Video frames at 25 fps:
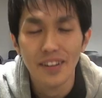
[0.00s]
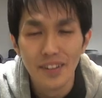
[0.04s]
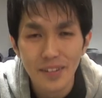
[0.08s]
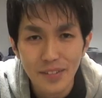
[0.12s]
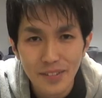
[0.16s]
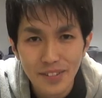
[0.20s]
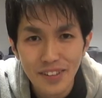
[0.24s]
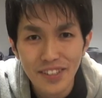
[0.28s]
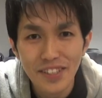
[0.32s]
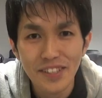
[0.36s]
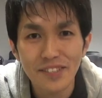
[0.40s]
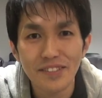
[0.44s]

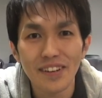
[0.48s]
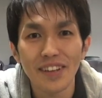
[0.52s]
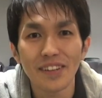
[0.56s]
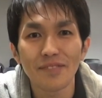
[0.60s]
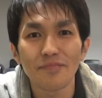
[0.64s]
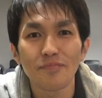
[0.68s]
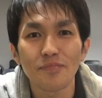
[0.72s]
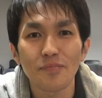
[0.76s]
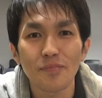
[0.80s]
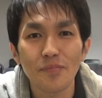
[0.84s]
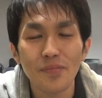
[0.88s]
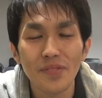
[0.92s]
こんにちは
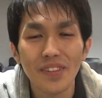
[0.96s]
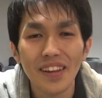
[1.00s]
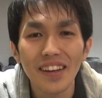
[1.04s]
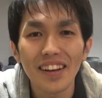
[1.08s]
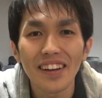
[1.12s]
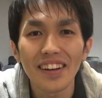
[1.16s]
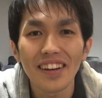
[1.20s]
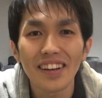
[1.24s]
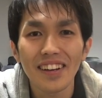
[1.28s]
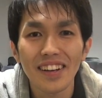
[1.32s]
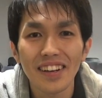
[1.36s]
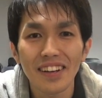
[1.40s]

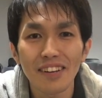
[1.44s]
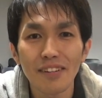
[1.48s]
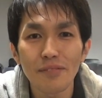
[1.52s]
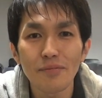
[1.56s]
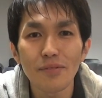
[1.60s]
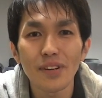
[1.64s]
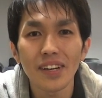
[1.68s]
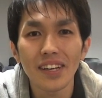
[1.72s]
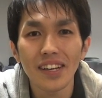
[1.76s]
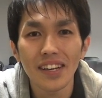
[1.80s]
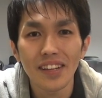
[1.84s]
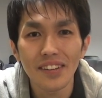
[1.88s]
川
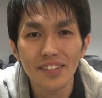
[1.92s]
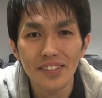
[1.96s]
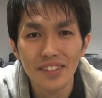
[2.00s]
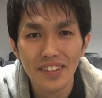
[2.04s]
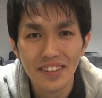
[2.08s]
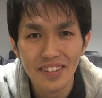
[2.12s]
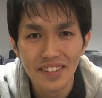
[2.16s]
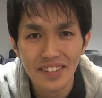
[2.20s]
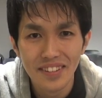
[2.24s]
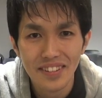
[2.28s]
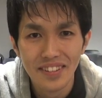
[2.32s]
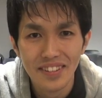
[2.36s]
村健人で
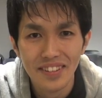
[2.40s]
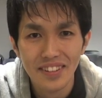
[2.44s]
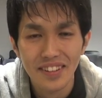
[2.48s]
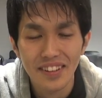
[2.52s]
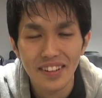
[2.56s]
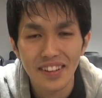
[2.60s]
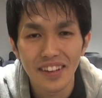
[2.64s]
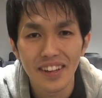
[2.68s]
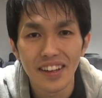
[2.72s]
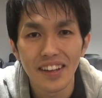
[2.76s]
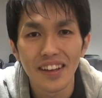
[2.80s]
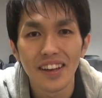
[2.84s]
す
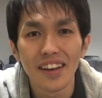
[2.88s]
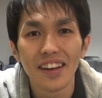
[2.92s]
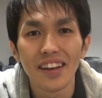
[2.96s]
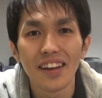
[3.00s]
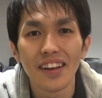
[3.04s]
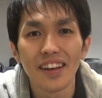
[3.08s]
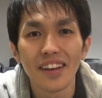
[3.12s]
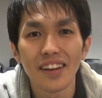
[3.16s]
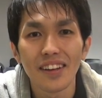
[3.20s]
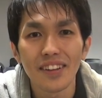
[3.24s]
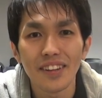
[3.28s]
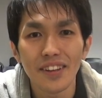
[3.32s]

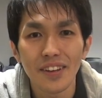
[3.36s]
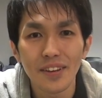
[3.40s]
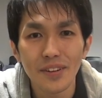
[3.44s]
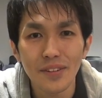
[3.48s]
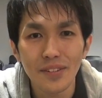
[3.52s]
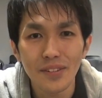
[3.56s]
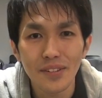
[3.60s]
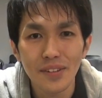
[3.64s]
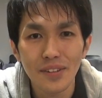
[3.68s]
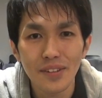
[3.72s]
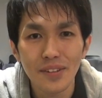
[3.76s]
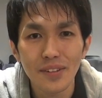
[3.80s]
日
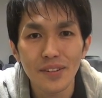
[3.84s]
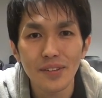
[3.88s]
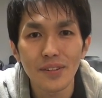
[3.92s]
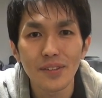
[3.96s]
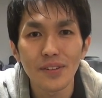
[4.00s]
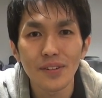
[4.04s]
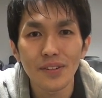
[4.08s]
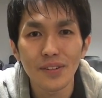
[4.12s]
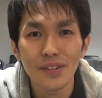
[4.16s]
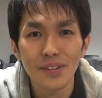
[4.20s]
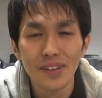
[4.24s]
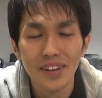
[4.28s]
本の
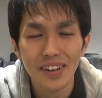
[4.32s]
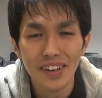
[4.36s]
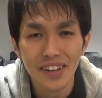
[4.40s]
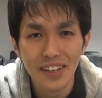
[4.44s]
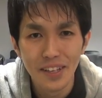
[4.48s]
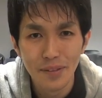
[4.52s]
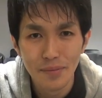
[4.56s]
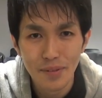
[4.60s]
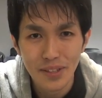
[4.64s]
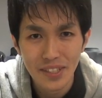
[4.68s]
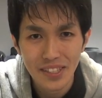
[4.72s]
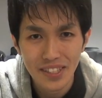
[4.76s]
東京から
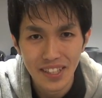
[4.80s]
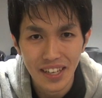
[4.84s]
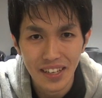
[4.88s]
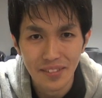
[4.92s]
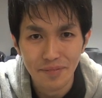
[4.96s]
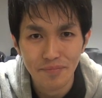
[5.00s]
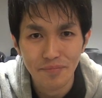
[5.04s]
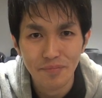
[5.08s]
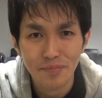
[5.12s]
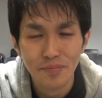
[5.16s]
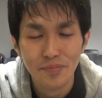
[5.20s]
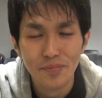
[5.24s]
来ました
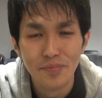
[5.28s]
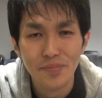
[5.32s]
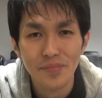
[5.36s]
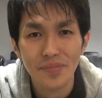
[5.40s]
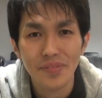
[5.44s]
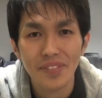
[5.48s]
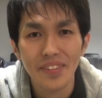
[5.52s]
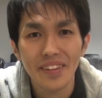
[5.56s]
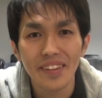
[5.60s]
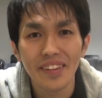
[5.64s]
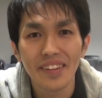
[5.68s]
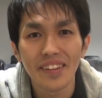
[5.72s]

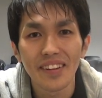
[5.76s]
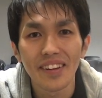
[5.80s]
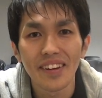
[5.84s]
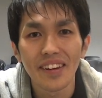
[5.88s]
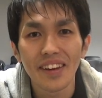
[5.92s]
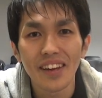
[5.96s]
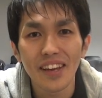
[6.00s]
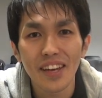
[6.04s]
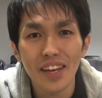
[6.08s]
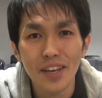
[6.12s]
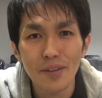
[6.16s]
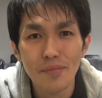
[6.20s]

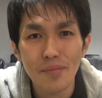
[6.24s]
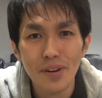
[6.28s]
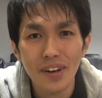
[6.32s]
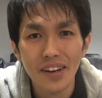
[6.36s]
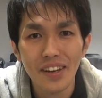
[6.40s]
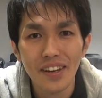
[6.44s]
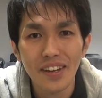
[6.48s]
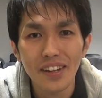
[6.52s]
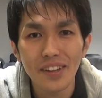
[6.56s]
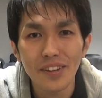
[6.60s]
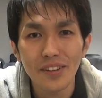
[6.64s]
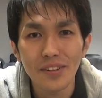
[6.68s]
今
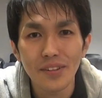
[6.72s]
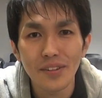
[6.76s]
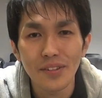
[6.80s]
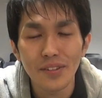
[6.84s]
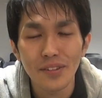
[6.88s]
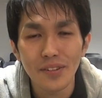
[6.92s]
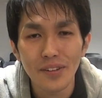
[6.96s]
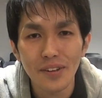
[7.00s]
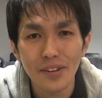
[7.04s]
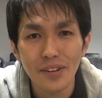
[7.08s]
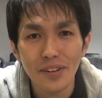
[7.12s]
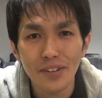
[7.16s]
イン t ゥ
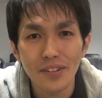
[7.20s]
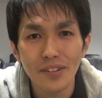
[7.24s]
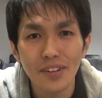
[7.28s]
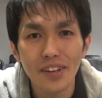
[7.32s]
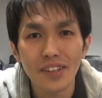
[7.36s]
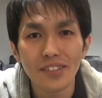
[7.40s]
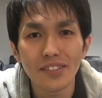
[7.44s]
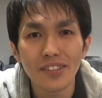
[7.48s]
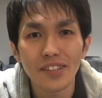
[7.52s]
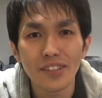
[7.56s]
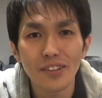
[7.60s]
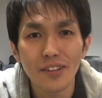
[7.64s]
の
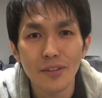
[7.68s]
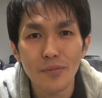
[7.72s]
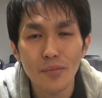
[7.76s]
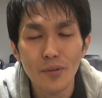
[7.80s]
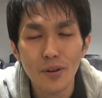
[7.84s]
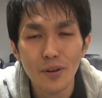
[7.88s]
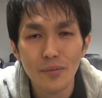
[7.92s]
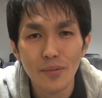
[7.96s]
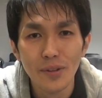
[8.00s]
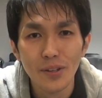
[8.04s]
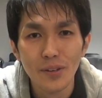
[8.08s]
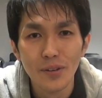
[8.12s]

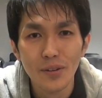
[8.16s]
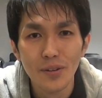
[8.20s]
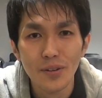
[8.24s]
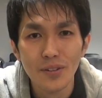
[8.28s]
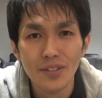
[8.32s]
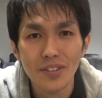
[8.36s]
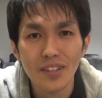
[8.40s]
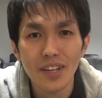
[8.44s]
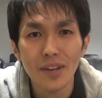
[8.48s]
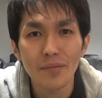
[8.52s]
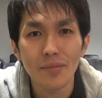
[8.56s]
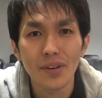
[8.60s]
グラジュエットディプロマの
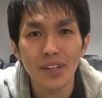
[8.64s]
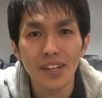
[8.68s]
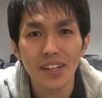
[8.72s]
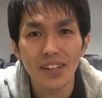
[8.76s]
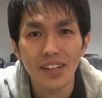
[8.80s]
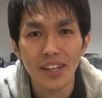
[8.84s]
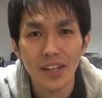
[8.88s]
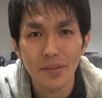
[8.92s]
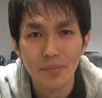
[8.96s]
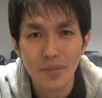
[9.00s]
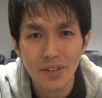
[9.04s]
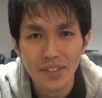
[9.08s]
コースで学ん
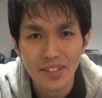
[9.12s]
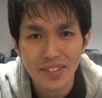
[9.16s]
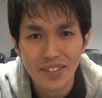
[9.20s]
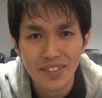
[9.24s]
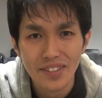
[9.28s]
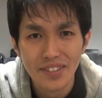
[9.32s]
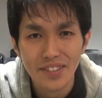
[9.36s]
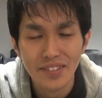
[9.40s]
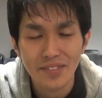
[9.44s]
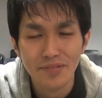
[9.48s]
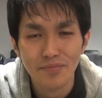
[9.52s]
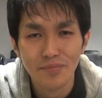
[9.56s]
でいま
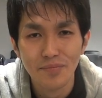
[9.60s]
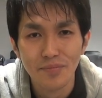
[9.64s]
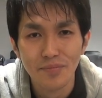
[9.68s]
す